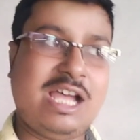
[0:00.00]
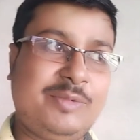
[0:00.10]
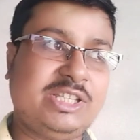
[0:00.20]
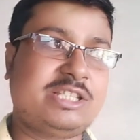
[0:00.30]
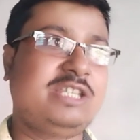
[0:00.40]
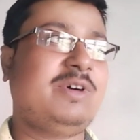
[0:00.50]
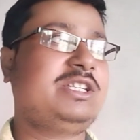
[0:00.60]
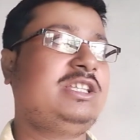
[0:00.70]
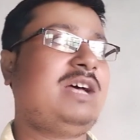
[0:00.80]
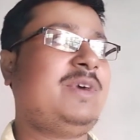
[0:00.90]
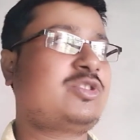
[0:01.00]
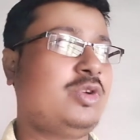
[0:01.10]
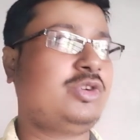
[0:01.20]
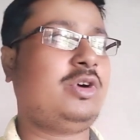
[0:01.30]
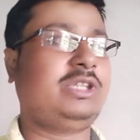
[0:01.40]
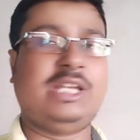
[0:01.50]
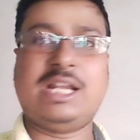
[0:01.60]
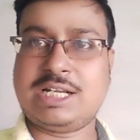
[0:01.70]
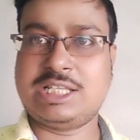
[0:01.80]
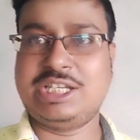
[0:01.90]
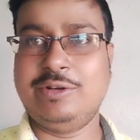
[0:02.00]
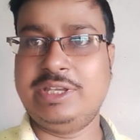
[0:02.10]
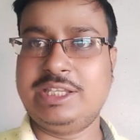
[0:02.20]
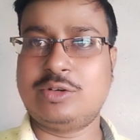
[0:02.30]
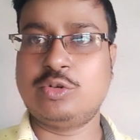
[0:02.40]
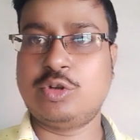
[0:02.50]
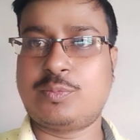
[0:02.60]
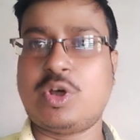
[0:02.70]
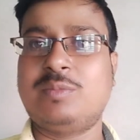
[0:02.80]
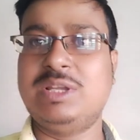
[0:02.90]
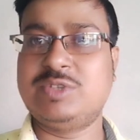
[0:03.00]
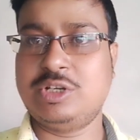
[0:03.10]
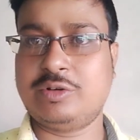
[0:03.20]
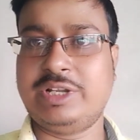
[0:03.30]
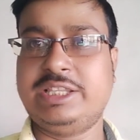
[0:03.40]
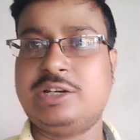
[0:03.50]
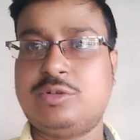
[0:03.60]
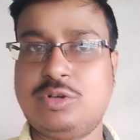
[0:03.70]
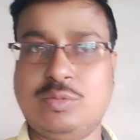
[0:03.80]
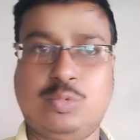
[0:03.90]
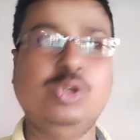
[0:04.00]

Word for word: এতে আমাদের শিবাজিদা বা সৈকত এরা যারা ছিল এদের কোনো প্রবলেম ছিল কিনা এদের কোনো